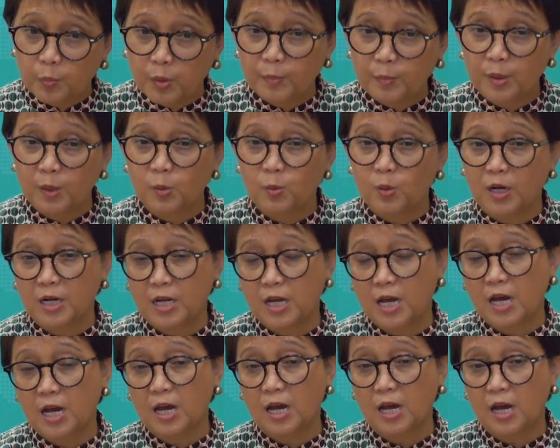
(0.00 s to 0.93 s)
pemenuhan
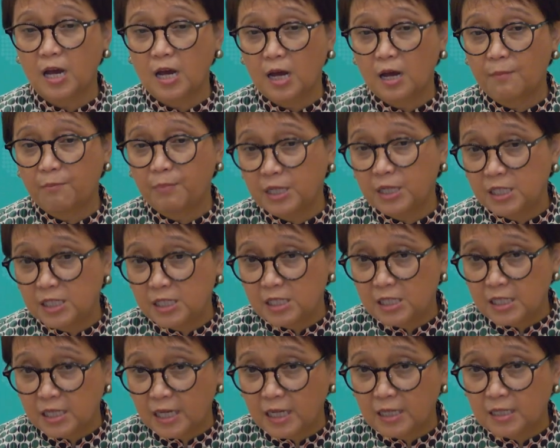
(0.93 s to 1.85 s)
hak-hak
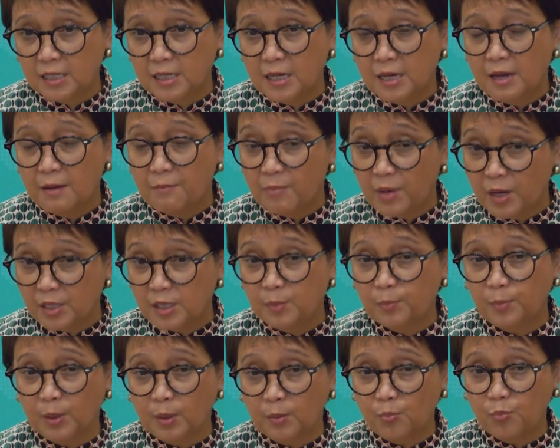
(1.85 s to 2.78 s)
pendidikan
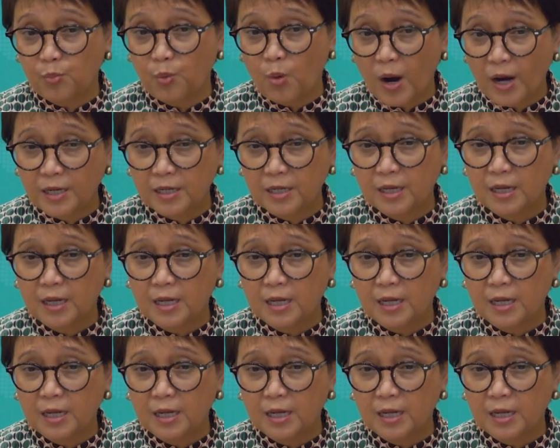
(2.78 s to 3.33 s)
bagi perempuan